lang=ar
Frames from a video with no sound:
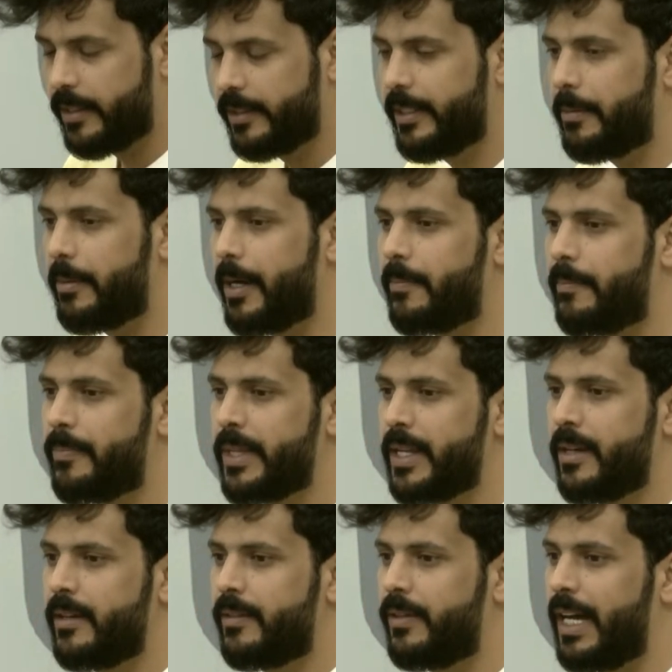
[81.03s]
تمام
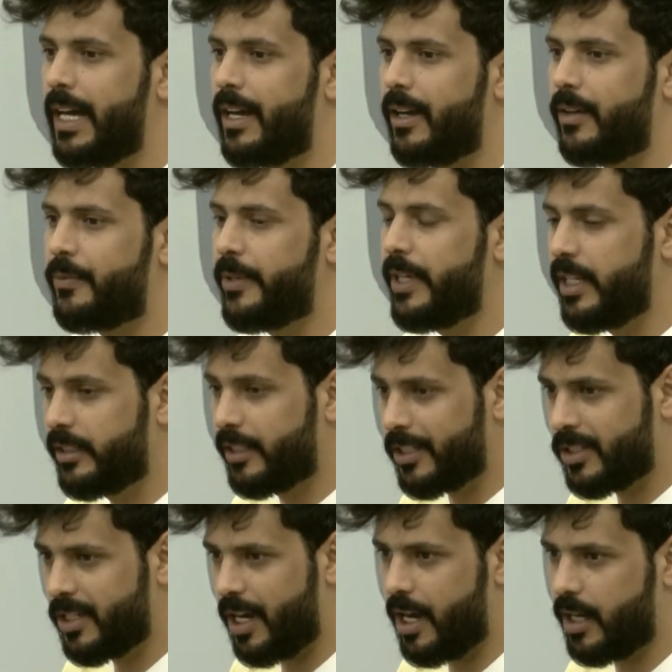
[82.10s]
ففي
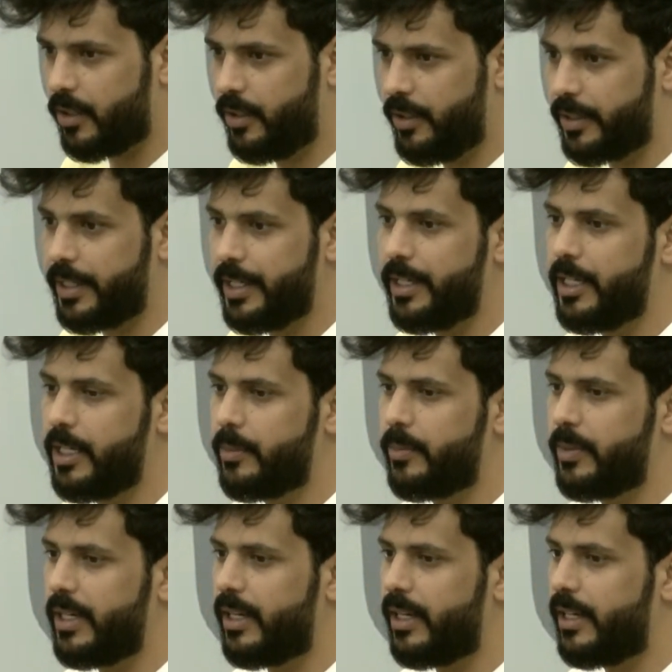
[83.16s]
تسارع رهيب
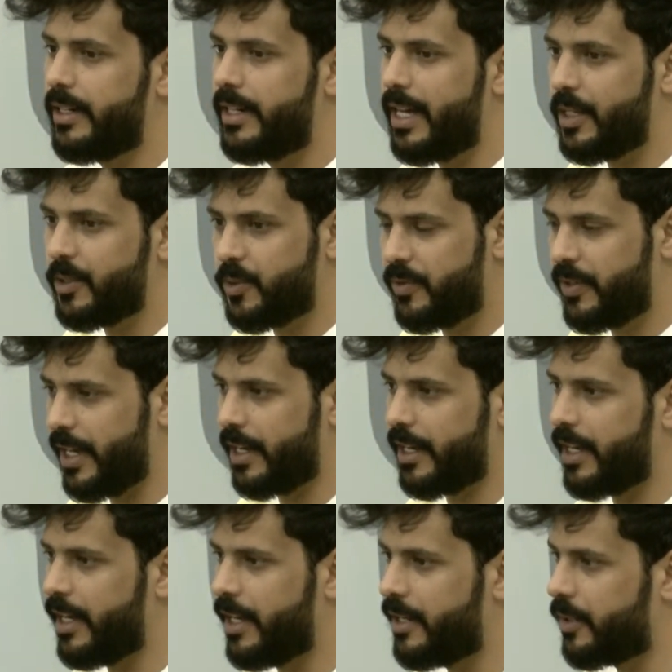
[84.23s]
الناس فيها
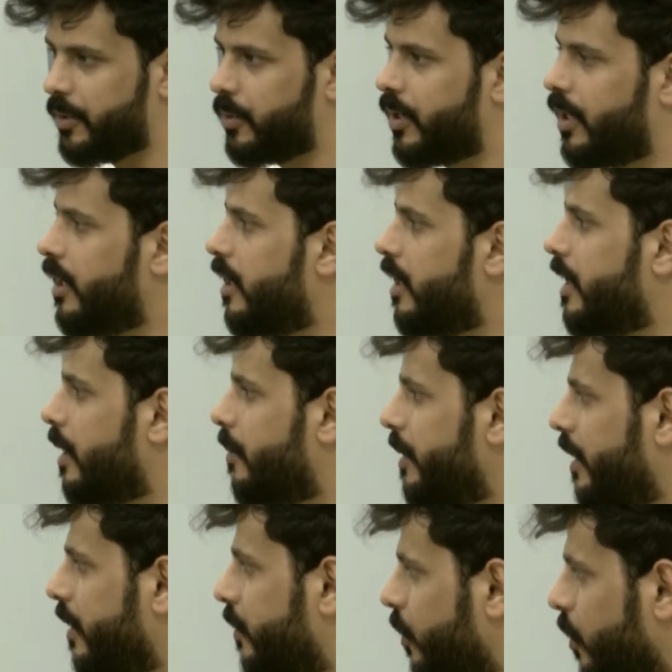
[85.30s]
خير وكل
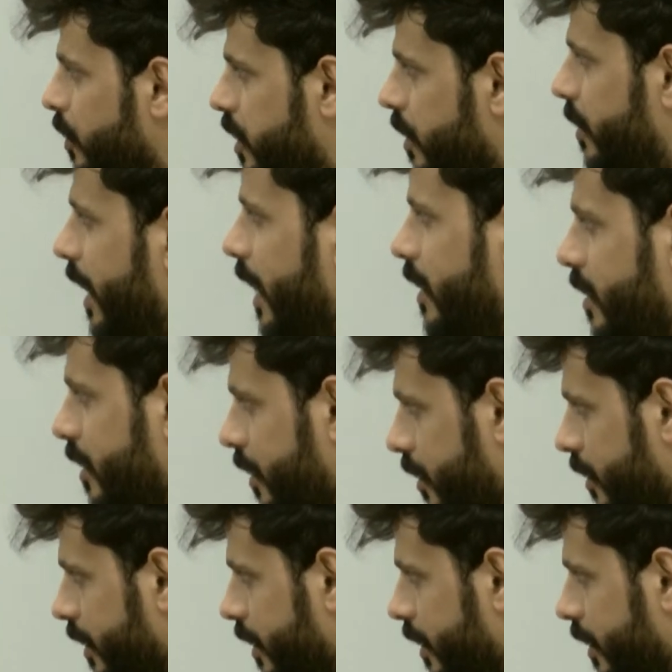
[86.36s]
يبي يفوز بذا الاجر